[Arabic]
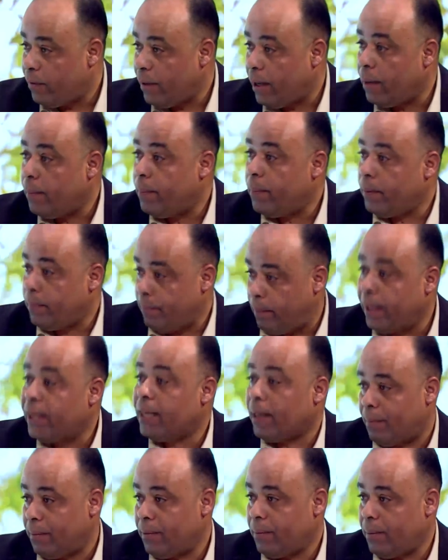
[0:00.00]

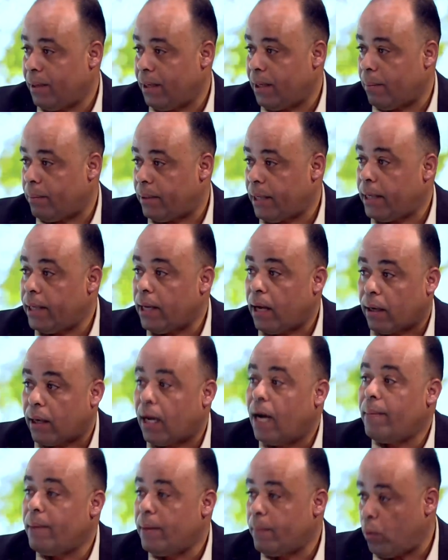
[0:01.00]
فبالضبط بالضبط يعني
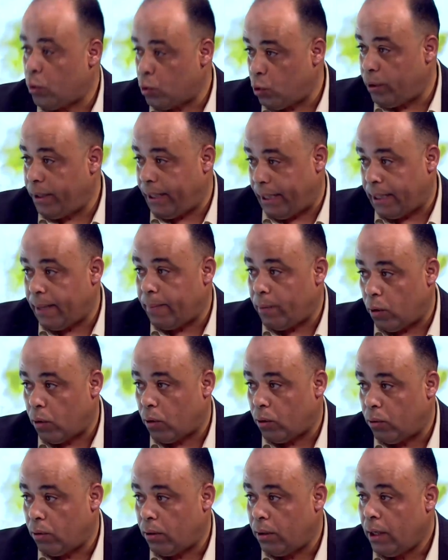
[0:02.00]
الارقام الموجوده عندنا
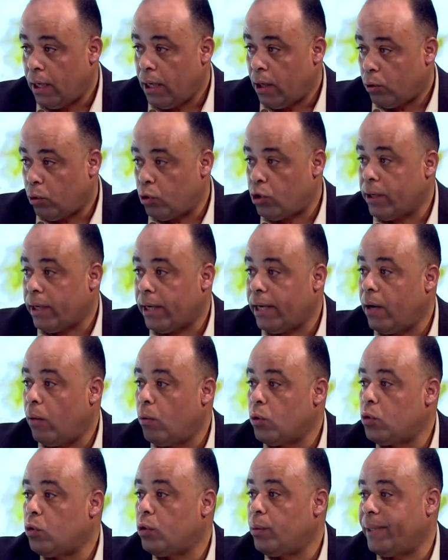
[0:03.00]
بالاردن تشير الى
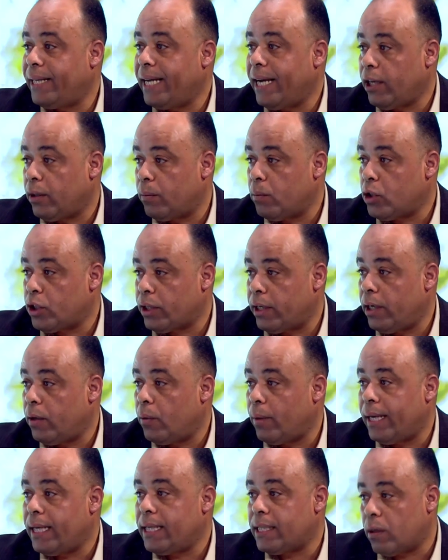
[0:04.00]
وجود بدايه مشكله
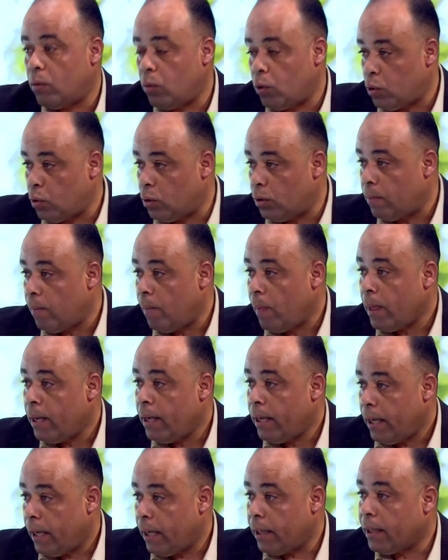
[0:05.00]
وليس وجود
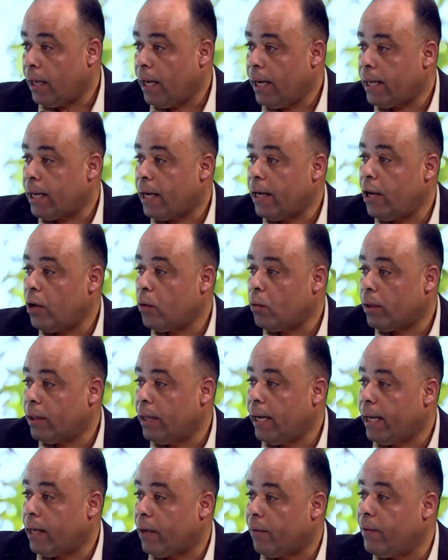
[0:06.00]
ظاهره لانه
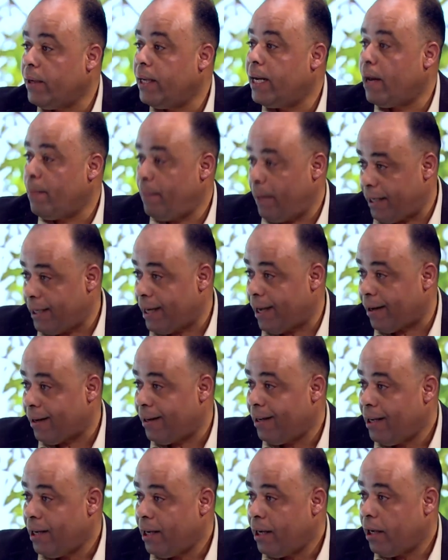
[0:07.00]
الظاهره في لها معيار
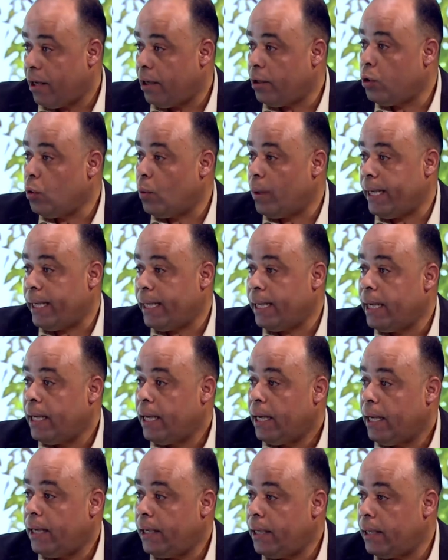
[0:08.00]
دولي
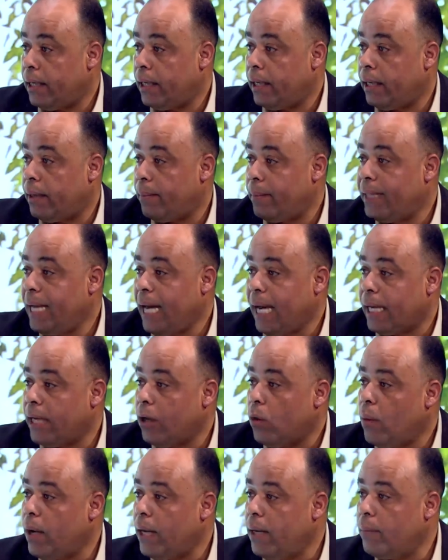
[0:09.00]
بدي احكي
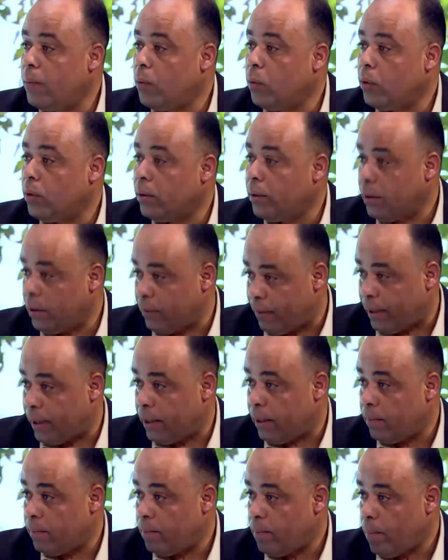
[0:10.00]
هو الموضوع طب لو لو